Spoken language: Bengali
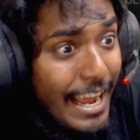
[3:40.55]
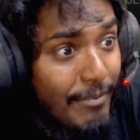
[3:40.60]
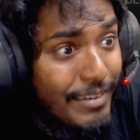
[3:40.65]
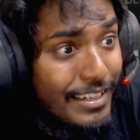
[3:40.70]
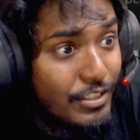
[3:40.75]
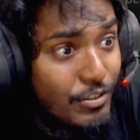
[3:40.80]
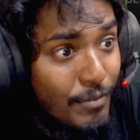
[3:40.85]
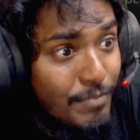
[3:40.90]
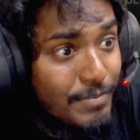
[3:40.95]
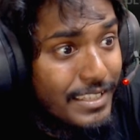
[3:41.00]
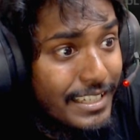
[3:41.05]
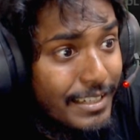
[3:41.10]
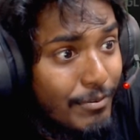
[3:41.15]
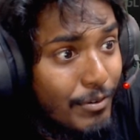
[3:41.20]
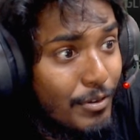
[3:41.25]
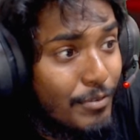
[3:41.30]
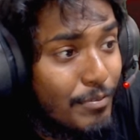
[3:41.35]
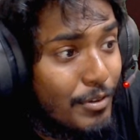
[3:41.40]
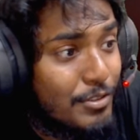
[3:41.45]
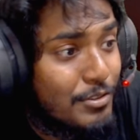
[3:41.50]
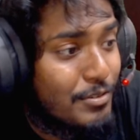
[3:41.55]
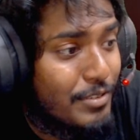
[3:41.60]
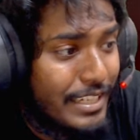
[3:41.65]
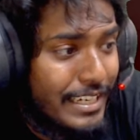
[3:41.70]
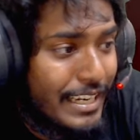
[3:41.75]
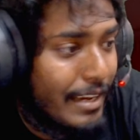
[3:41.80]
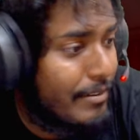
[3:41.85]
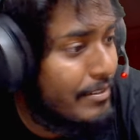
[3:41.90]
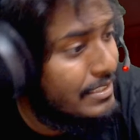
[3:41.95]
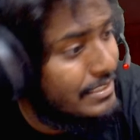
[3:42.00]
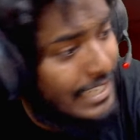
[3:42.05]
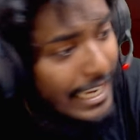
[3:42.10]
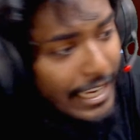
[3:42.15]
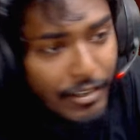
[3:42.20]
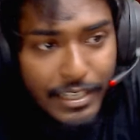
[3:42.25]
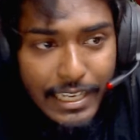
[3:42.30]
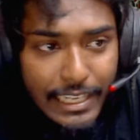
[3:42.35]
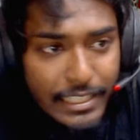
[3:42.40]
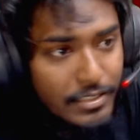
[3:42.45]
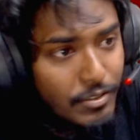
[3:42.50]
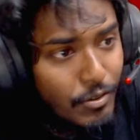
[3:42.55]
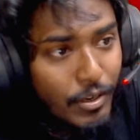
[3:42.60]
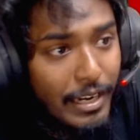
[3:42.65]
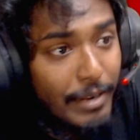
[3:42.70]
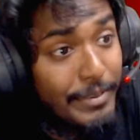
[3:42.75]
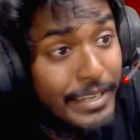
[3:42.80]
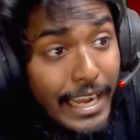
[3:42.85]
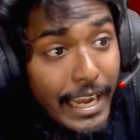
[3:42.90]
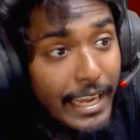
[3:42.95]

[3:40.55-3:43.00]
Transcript: আমার সব থেকে বড় প্রশ্ন এটা যাই হোক গাইজ ওর আমি খাইয়া